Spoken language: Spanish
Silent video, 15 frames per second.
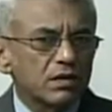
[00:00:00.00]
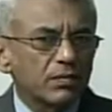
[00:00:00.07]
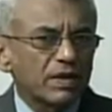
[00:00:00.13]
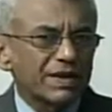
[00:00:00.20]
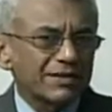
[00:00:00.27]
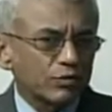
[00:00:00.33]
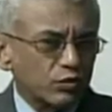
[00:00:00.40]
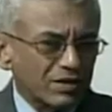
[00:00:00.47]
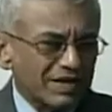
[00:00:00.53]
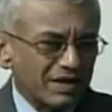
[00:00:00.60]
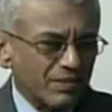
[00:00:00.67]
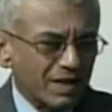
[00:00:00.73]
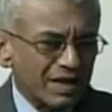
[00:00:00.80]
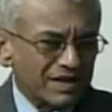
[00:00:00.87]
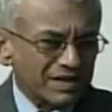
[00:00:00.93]
Para atornillar
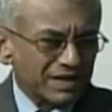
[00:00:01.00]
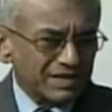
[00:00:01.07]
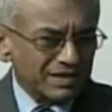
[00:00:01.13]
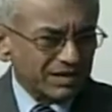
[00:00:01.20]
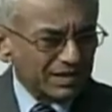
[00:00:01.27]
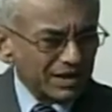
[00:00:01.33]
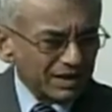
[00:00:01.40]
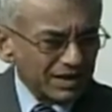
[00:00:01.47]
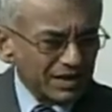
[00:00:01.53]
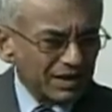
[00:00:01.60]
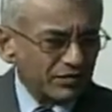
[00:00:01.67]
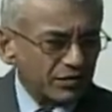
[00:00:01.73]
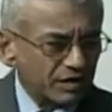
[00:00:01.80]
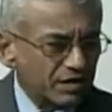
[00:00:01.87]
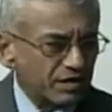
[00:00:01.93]
más a,
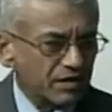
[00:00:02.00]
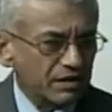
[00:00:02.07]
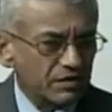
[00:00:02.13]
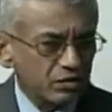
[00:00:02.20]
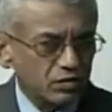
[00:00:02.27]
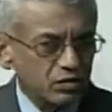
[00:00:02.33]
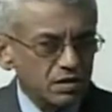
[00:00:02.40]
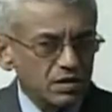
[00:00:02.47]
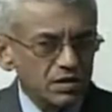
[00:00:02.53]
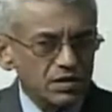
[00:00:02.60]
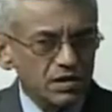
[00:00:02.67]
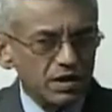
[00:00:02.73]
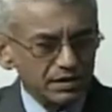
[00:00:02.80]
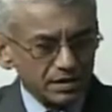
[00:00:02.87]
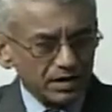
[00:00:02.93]
Fidel Castro
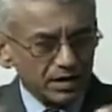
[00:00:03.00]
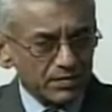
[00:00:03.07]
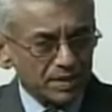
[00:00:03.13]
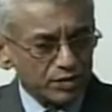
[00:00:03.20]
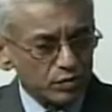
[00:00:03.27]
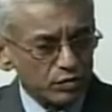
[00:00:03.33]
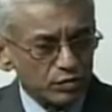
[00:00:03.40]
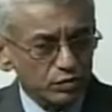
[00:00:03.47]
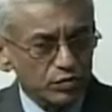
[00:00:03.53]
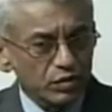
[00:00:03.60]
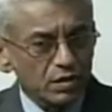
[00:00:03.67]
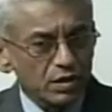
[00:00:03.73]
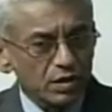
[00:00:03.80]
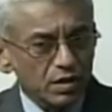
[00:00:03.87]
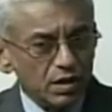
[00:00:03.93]
y, generar mayor,
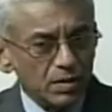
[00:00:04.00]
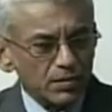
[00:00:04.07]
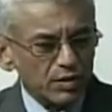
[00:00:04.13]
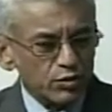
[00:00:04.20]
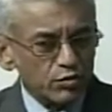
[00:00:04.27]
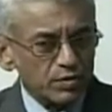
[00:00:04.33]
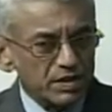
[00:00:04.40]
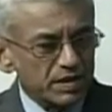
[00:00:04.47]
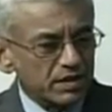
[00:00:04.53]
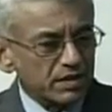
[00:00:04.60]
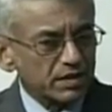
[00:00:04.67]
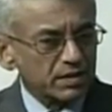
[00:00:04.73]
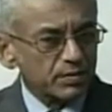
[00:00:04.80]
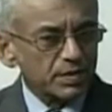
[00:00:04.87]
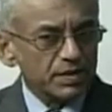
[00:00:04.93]
mayor miseria en
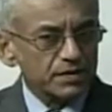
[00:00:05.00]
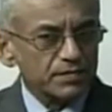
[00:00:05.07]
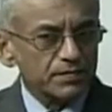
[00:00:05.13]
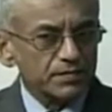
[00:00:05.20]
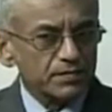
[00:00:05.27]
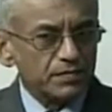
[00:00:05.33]
ese país.